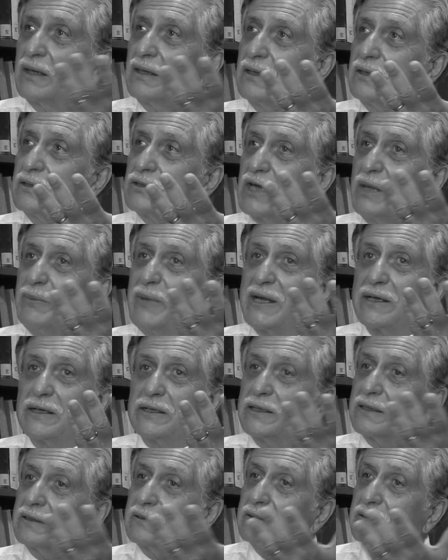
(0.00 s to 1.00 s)
şey
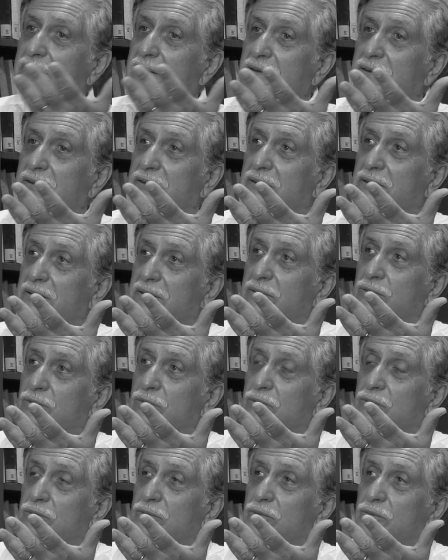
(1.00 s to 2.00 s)
bekledik. E,
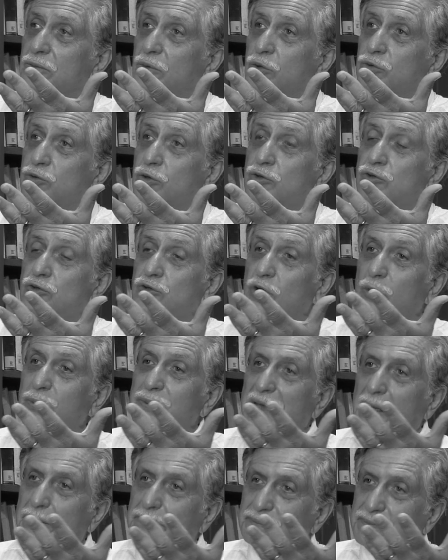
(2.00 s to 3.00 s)

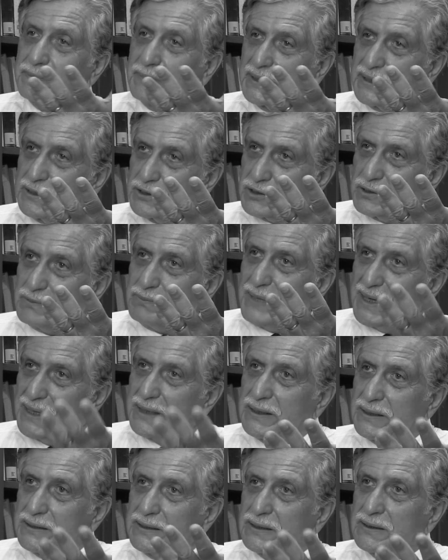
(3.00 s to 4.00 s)
otostop yapmak için
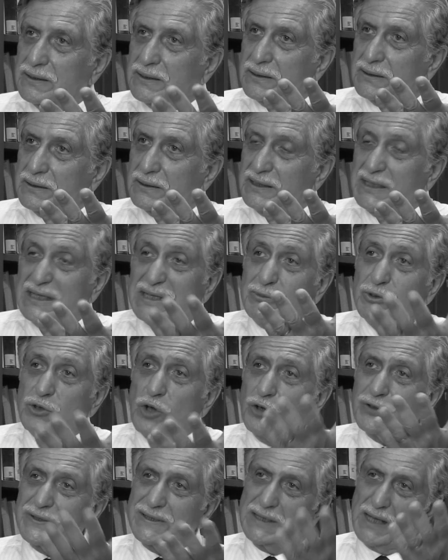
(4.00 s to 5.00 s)
bekledik.
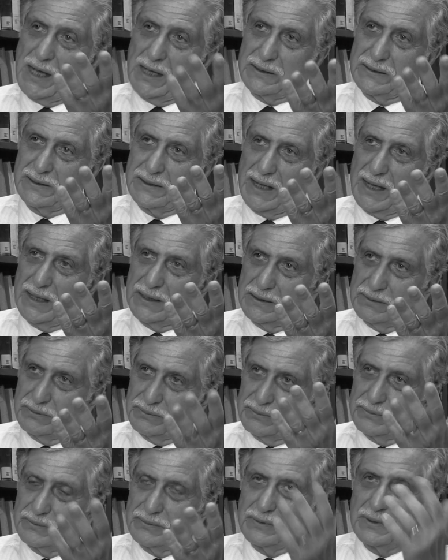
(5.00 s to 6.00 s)
24 saat yani.
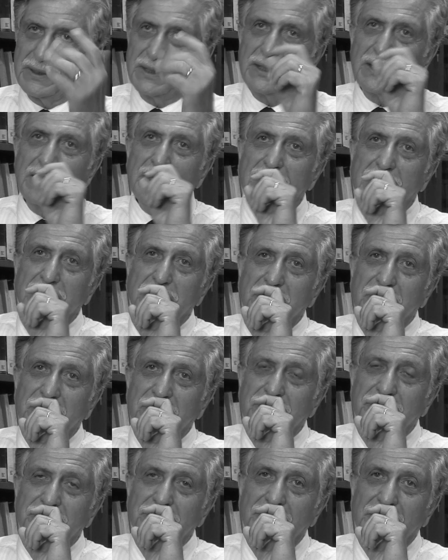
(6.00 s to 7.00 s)

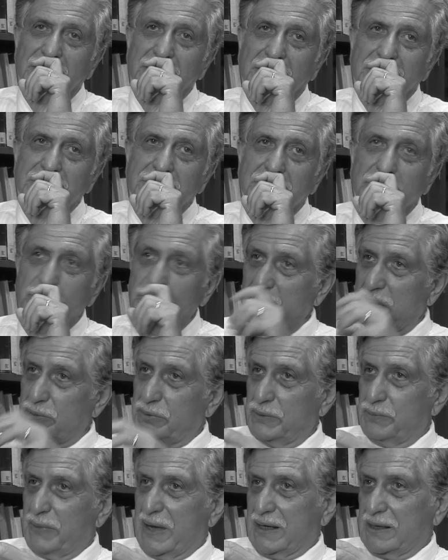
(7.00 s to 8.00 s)
Fakat bu da
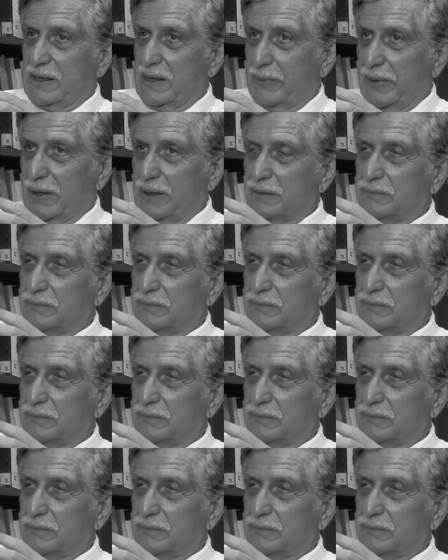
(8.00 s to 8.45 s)
bir bekleme.